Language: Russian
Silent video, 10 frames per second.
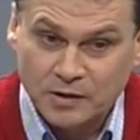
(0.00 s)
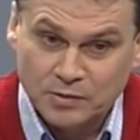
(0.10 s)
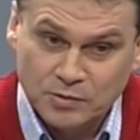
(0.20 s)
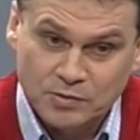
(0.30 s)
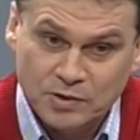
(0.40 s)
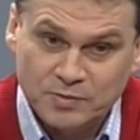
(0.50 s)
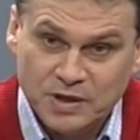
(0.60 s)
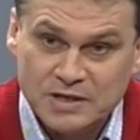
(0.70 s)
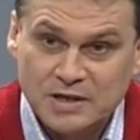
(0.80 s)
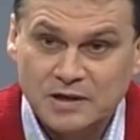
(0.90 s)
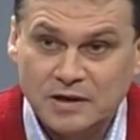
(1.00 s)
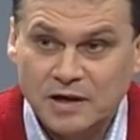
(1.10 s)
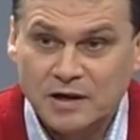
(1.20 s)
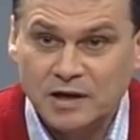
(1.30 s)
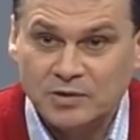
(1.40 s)
Ну вот последняя
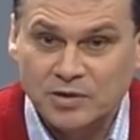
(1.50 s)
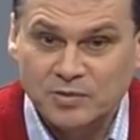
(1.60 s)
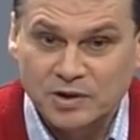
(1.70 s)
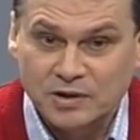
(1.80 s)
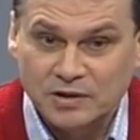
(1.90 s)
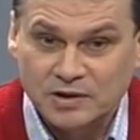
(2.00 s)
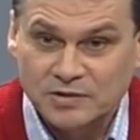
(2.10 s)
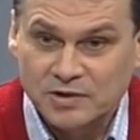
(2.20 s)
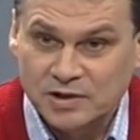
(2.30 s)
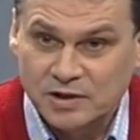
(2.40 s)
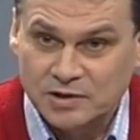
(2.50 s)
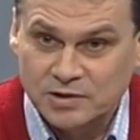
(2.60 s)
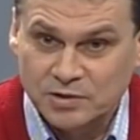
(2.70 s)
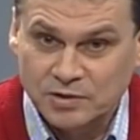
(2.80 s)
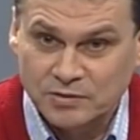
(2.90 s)
игра, которую мы завершили
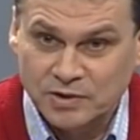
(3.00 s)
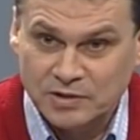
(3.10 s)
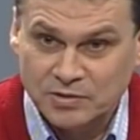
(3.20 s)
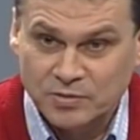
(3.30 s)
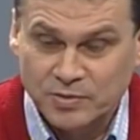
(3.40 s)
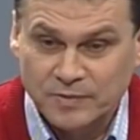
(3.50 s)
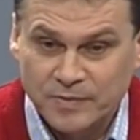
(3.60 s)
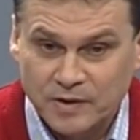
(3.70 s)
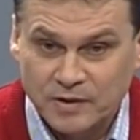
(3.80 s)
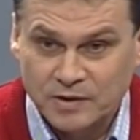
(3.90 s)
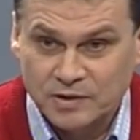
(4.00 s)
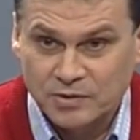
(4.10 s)
сезон у нас дома э,